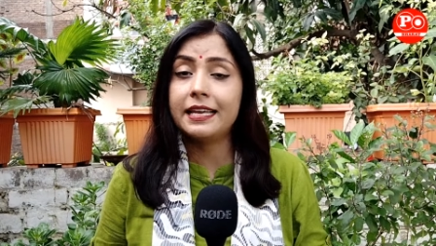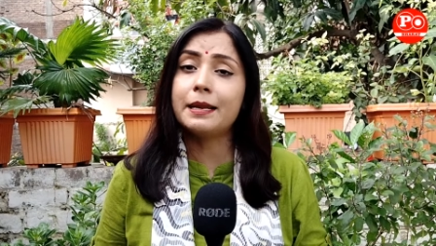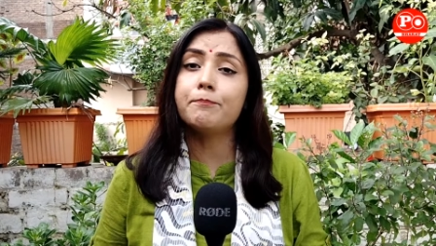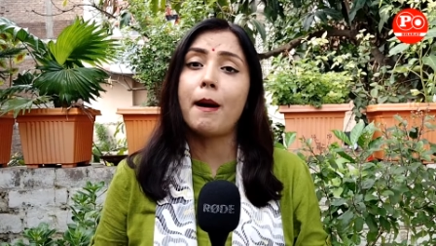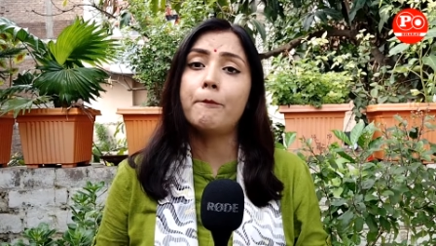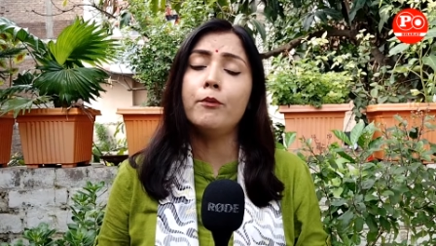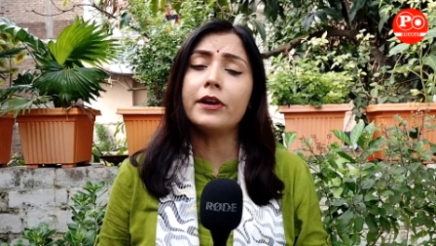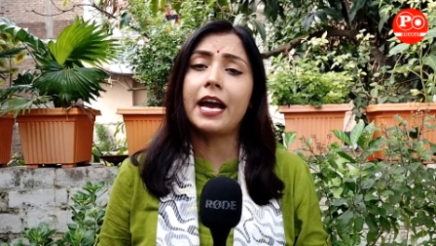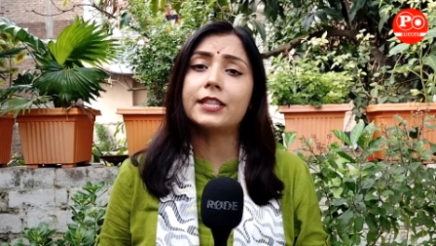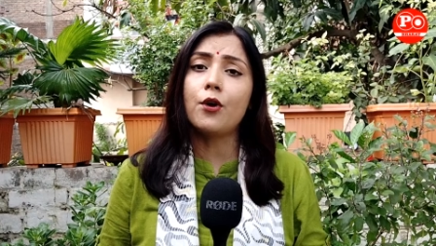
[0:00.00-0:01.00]
लेकिन
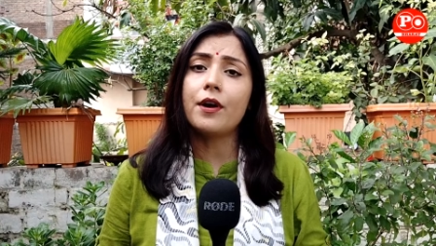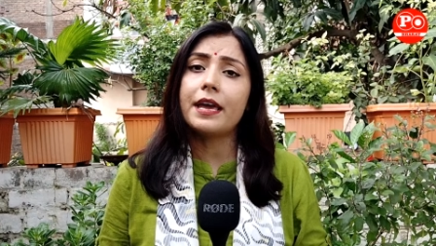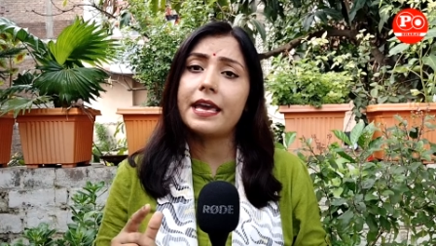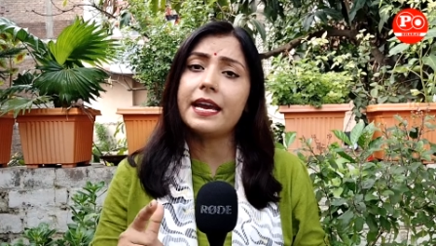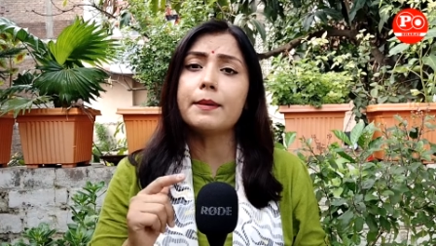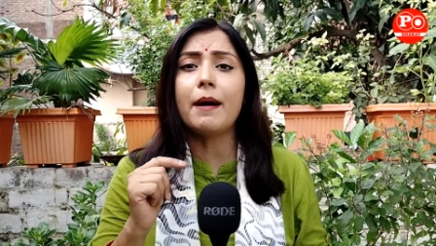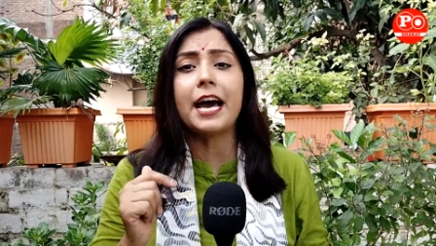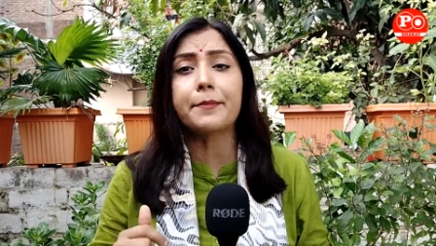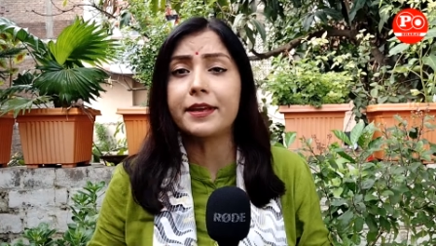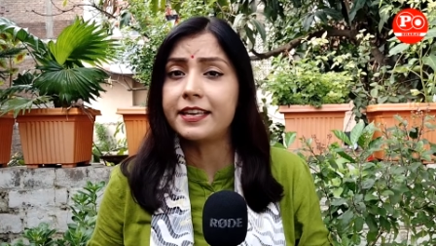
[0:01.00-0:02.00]
पप्पू यादव एक
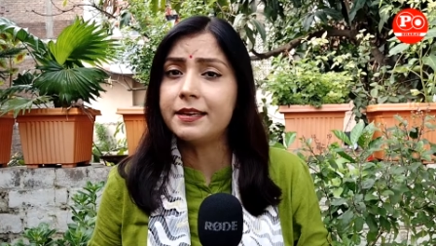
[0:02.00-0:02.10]
बार में